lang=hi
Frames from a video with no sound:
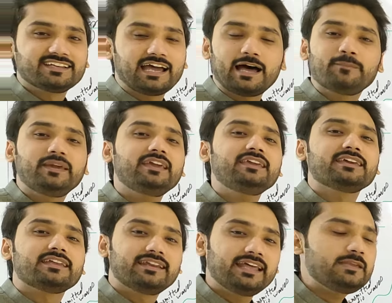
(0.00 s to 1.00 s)

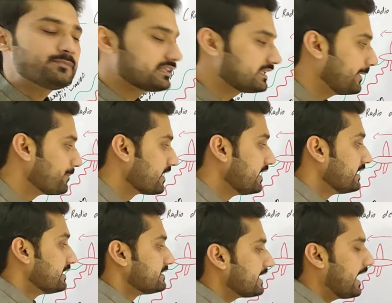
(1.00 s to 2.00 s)
हमें नहीं पता
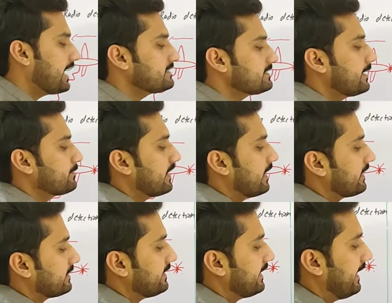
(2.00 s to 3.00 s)
यहाँ से हम क्या
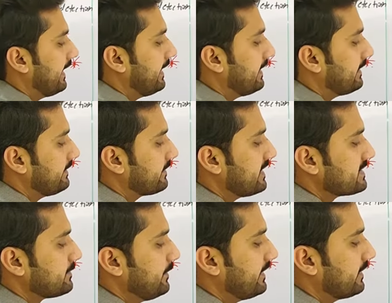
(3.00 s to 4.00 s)
करते हैं
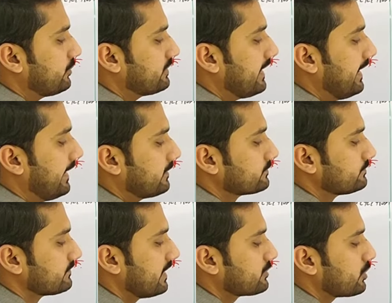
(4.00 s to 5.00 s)
ट्रांसमीटर होता है
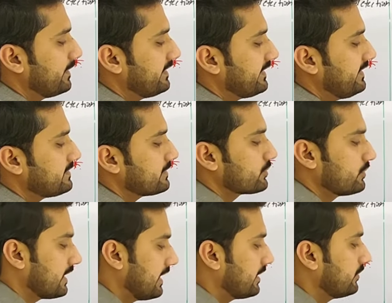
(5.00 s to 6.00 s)
इसको मैं टी से शो
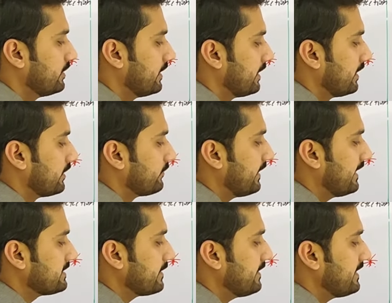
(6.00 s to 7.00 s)
कर रहा हूँ फॉर
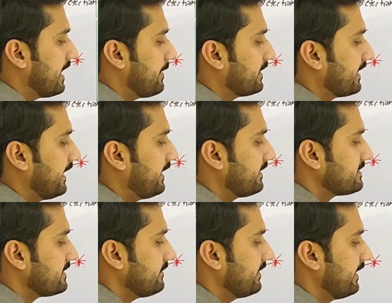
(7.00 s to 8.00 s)
एग्ज़ाम्पल यहाँ पर क्या है
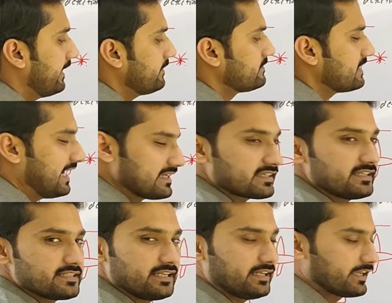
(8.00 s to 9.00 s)
रिसीवर है जहाज़ के
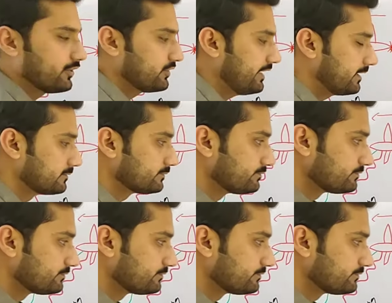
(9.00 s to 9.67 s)
नीचे ही लगे होते हैं